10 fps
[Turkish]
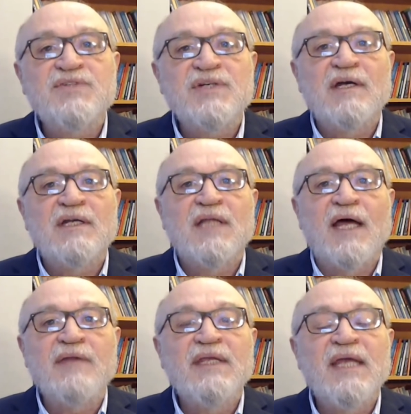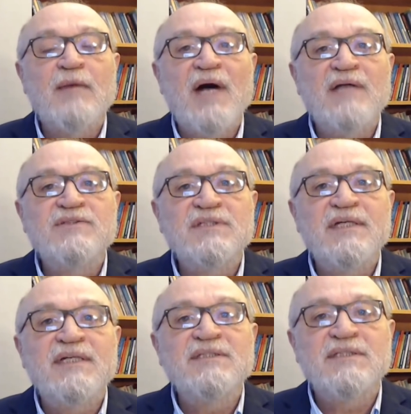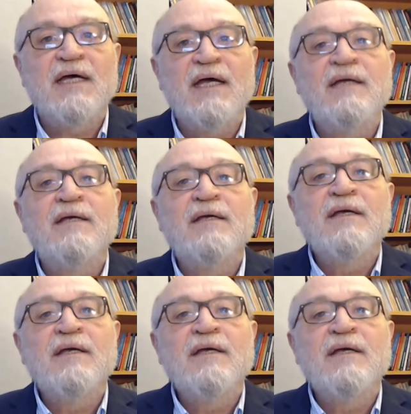çıkarılan yabancıların da